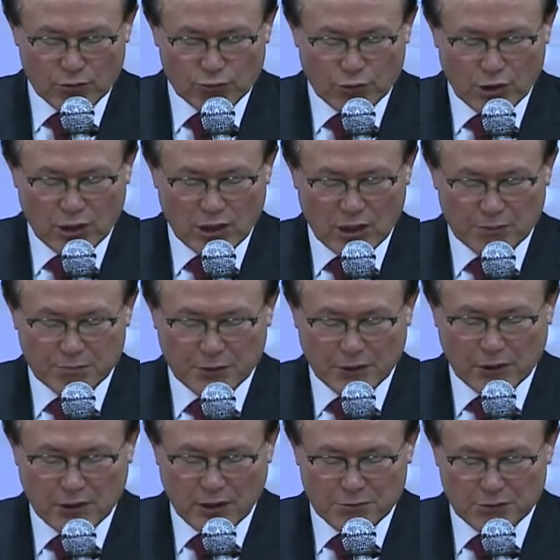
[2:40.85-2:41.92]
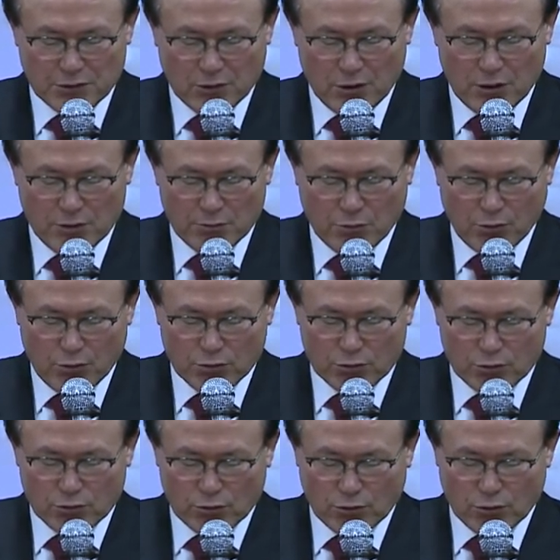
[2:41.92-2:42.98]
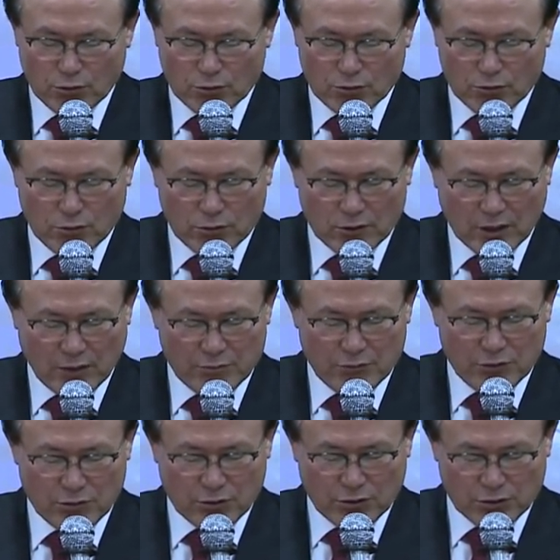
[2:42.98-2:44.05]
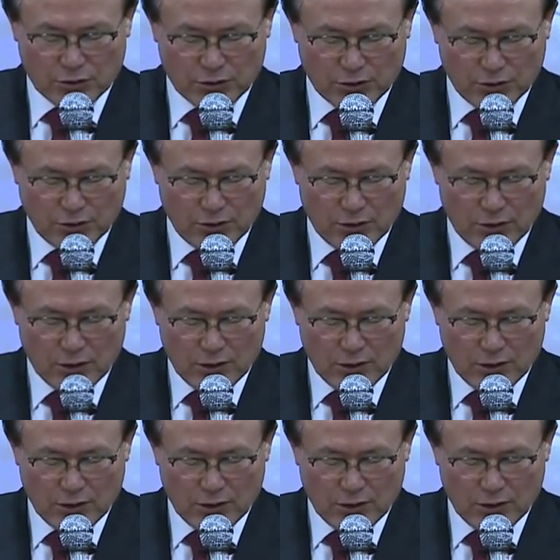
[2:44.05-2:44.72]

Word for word: 우리가 피땀을 흘린 모든 노력도 남는 것이요.